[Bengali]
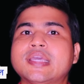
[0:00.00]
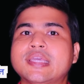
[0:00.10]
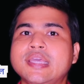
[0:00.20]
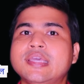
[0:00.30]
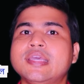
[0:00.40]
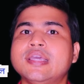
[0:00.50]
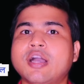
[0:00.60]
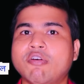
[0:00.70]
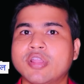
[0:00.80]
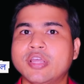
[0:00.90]
কি কি
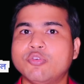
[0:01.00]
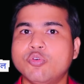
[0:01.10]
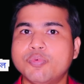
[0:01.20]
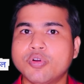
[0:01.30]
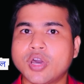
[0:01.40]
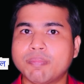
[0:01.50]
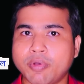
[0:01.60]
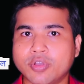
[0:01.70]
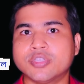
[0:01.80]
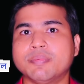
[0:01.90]
খাওয়ালে উপকার
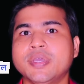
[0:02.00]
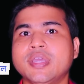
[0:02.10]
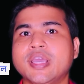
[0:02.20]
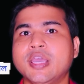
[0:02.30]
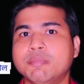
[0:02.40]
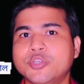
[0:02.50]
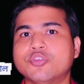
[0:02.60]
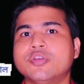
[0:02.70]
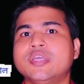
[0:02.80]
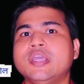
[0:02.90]
পাওয়া যাবে এই
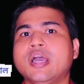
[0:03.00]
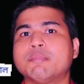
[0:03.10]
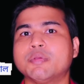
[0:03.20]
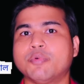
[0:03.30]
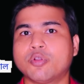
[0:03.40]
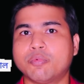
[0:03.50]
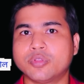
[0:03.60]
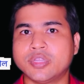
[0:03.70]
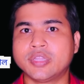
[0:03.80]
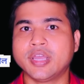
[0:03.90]
বিষয় নিয়ে আমি
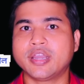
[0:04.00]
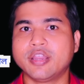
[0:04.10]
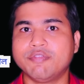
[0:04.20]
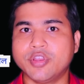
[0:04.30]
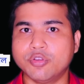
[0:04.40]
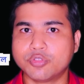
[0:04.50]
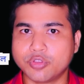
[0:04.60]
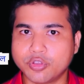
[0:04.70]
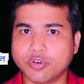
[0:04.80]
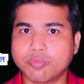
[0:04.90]
পরবর্তীতে একটি ভিডিও
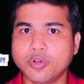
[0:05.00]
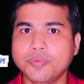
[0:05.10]
তৈরি করব